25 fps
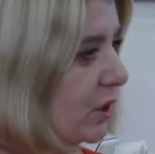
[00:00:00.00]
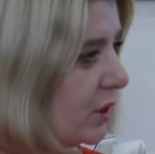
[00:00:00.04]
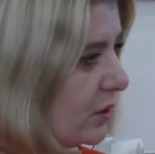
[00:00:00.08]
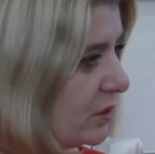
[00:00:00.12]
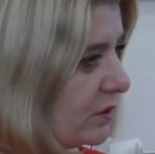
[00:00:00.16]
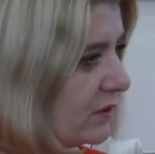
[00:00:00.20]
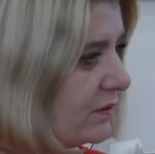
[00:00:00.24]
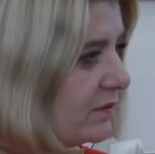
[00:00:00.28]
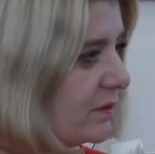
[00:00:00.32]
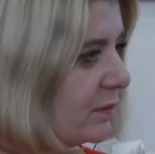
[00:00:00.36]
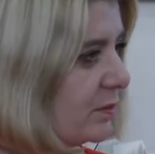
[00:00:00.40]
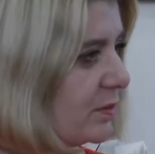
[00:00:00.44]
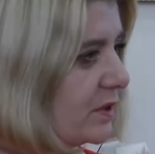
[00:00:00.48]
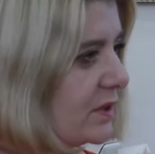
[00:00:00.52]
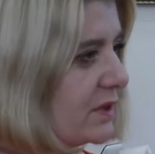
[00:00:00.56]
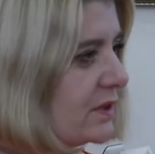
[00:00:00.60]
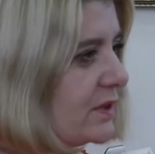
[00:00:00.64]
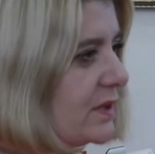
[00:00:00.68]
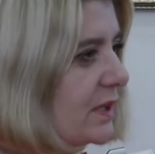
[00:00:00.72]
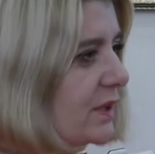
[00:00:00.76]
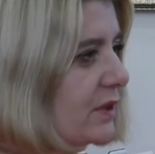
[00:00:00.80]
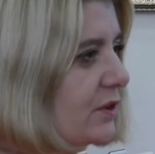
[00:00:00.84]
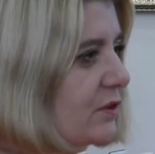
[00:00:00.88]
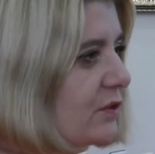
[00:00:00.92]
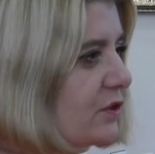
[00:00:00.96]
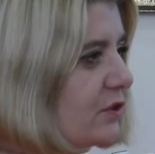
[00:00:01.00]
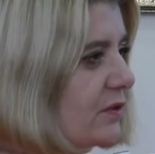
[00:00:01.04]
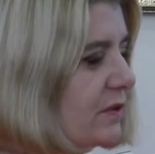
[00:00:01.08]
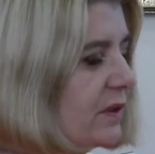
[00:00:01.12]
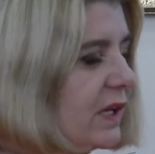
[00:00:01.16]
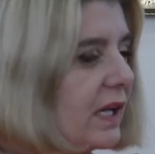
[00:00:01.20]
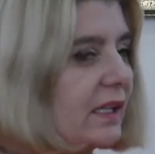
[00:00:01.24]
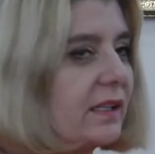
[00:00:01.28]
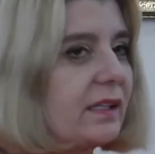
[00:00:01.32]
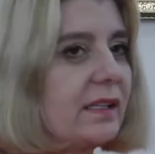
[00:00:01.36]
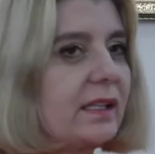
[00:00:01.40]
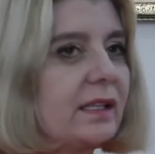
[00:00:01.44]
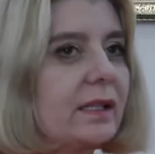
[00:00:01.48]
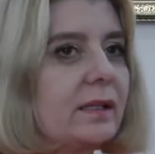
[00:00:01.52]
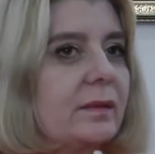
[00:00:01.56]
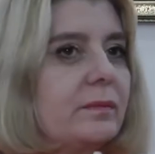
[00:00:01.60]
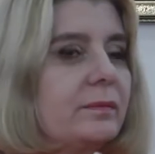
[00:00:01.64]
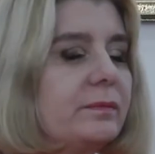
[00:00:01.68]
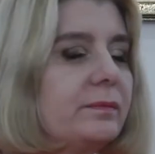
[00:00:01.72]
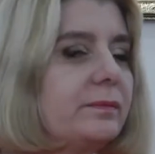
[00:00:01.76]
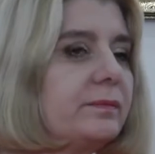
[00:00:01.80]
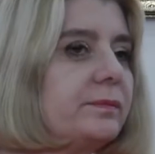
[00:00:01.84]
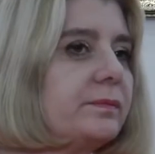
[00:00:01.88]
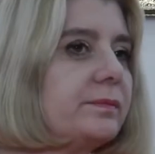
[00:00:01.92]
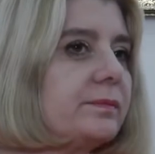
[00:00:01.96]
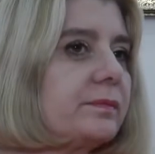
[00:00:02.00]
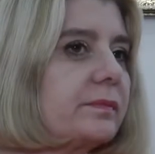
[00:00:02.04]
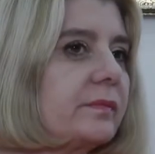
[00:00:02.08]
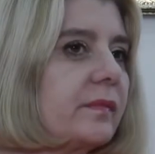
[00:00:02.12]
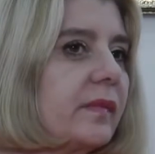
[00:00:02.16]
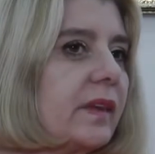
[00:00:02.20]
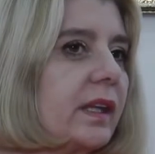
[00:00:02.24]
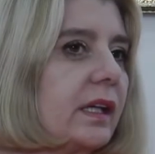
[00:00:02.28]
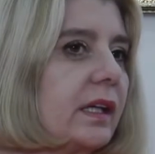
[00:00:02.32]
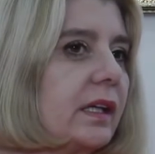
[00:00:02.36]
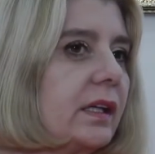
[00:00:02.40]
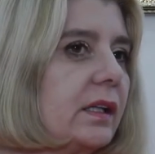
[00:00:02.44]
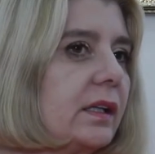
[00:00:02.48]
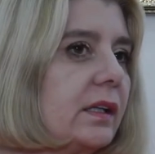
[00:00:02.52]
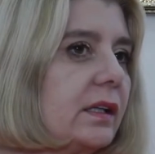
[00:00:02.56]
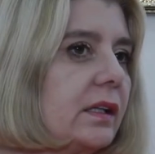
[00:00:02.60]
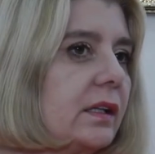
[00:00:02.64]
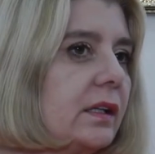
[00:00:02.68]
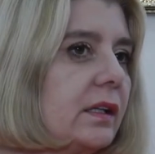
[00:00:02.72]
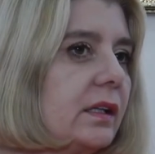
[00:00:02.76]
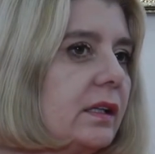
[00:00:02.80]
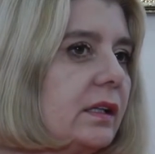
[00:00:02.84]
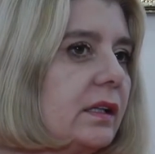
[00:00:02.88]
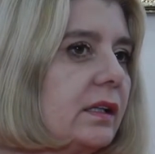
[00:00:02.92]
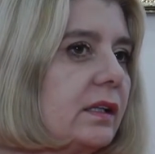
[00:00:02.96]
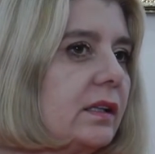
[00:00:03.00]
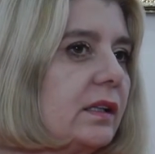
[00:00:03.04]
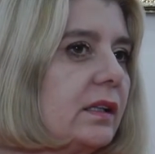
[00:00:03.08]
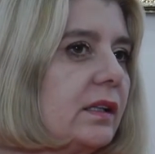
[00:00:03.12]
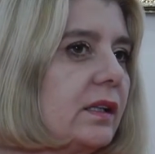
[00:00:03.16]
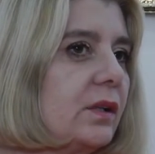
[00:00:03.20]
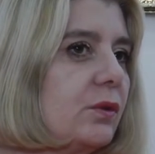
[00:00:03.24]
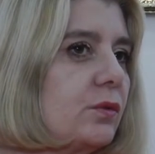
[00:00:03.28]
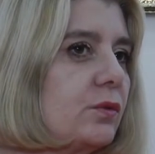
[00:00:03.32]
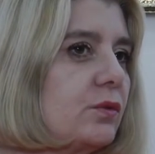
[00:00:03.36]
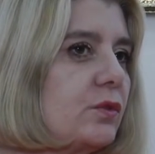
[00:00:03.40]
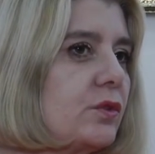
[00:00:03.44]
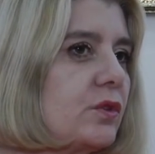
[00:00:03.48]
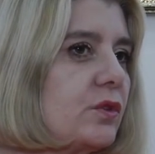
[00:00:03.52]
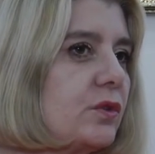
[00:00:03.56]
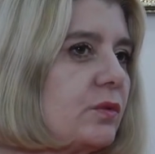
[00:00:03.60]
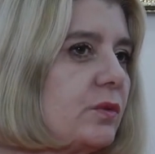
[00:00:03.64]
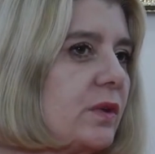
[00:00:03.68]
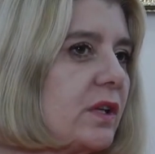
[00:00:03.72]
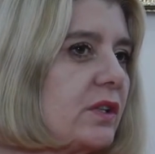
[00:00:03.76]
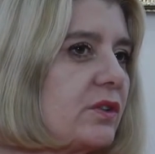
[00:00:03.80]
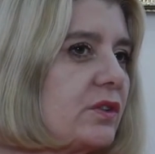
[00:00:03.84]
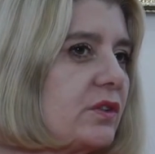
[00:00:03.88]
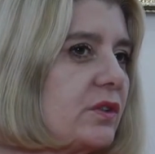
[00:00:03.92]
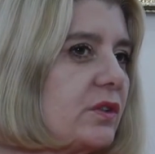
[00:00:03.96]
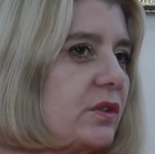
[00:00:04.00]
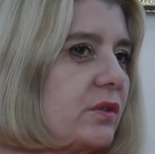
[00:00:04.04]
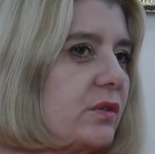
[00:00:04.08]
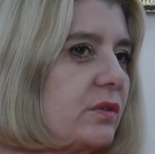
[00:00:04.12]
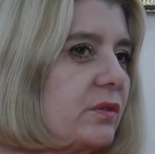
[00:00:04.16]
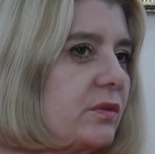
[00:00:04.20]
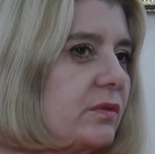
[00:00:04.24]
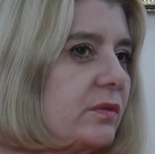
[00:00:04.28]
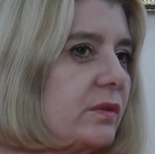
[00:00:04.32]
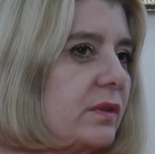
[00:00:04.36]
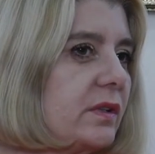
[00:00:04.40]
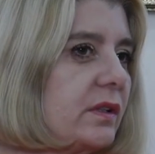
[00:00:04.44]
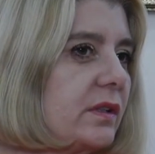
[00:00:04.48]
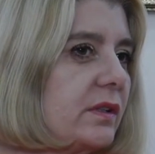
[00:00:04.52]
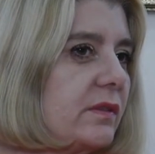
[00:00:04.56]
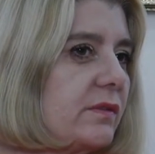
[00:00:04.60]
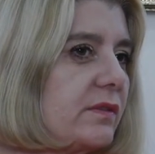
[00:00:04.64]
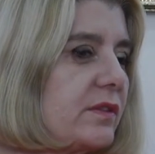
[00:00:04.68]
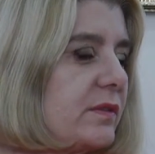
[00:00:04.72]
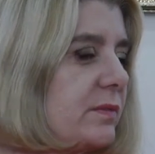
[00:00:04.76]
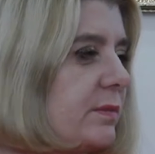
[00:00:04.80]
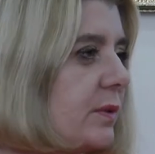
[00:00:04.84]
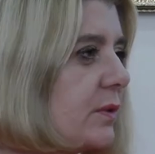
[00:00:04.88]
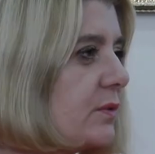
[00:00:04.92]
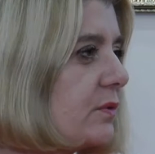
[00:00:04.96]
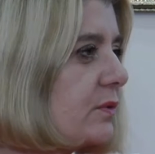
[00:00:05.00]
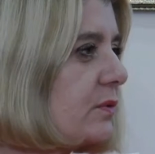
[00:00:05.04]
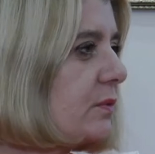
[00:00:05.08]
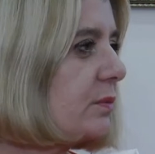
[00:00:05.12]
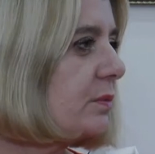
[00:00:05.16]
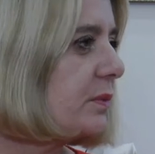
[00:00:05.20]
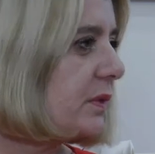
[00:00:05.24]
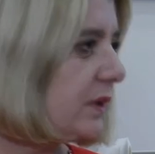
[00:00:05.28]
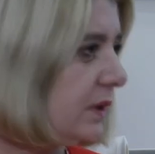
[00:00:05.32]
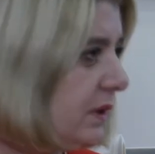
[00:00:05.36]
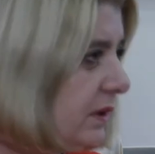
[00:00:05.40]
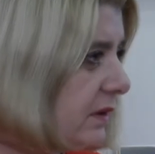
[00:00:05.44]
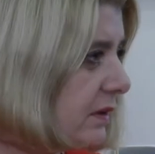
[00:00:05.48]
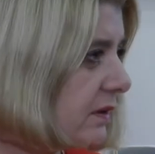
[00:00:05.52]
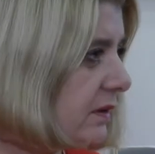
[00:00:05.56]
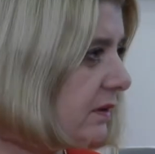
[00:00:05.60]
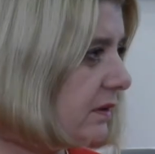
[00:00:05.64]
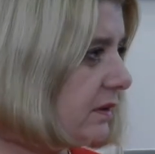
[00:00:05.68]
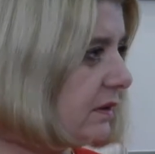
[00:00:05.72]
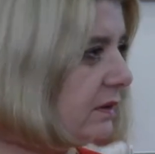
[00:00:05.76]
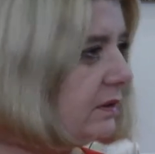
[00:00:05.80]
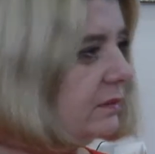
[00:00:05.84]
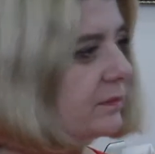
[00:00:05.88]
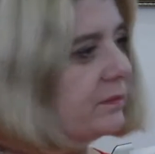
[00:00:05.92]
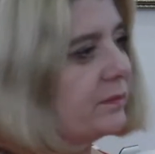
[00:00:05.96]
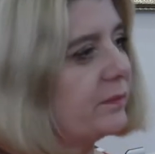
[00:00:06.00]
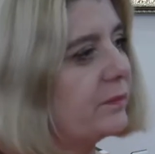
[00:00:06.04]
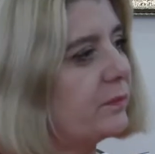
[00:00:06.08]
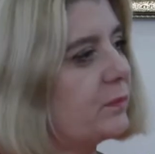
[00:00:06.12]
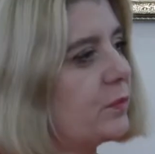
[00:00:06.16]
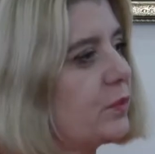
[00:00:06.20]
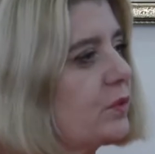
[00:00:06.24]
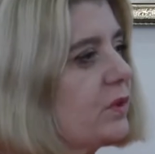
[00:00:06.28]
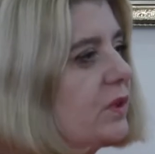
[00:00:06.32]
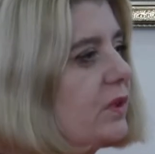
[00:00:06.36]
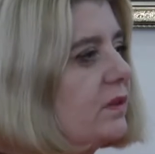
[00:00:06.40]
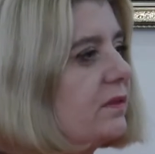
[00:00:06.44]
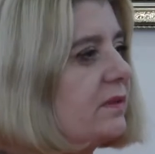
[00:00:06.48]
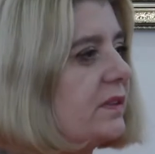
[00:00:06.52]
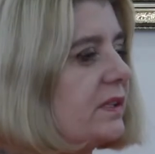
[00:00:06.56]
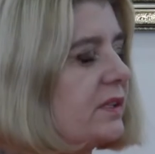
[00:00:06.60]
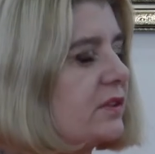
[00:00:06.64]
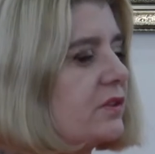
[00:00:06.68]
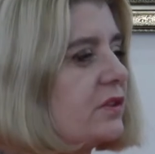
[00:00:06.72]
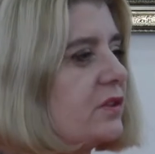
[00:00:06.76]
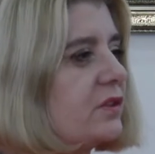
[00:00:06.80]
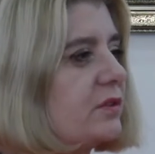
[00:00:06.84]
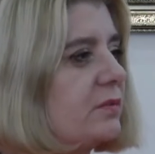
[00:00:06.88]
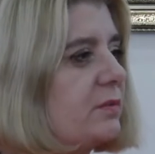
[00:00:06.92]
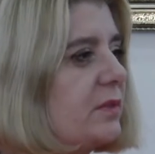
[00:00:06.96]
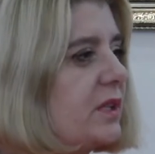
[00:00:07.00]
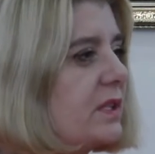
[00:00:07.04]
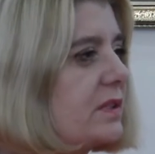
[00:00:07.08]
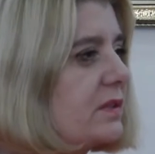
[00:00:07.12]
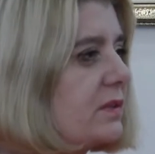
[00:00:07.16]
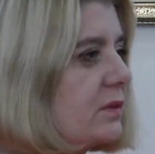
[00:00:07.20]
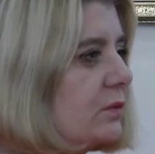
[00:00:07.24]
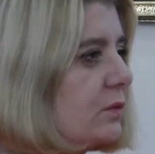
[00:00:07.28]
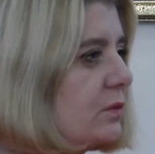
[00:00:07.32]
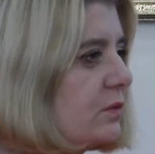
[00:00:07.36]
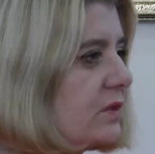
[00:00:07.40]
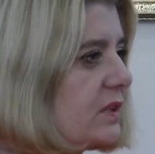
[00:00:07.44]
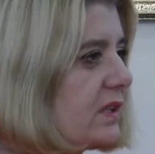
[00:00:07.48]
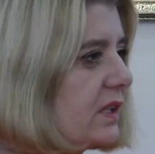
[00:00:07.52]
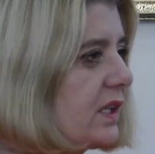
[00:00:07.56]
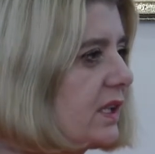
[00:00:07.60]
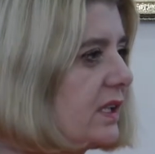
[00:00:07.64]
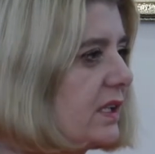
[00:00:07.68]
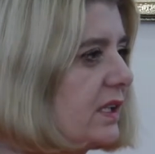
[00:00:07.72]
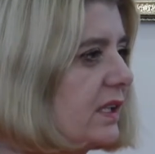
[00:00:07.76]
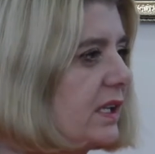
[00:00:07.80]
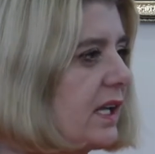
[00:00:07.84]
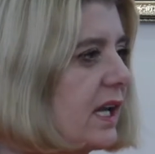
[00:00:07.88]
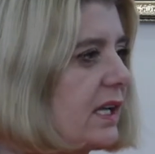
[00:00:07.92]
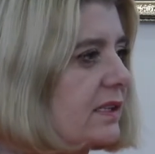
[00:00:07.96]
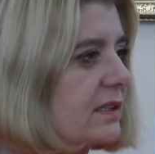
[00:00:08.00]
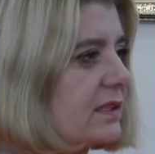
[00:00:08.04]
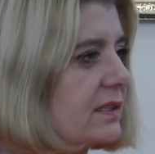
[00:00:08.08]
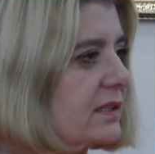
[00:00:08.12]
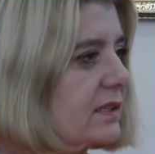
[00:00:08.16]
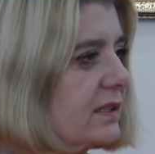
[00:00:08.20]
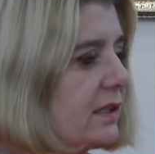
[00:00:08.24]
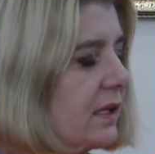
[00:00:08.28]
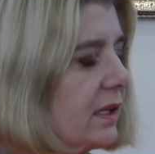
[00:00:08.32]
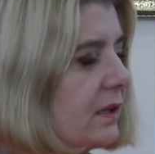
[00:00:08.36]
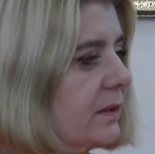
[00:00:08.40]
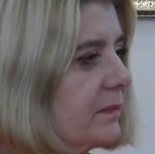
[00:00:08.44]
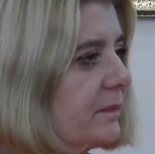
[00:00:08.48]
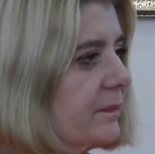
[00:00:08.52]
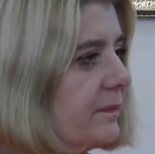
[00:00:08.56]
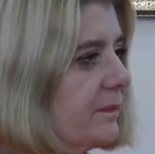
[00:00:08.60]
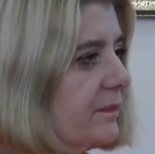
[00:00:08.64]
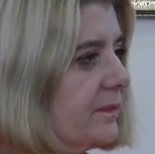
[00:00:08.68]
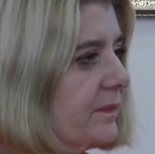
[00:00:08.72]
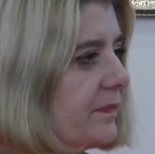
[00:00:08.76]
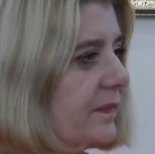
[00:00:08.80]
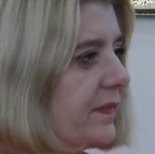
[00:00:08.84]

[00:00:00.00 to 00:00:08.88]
pokory wobec tego świata, nauczyła się w sposób inny budować międzyludzkie relacje.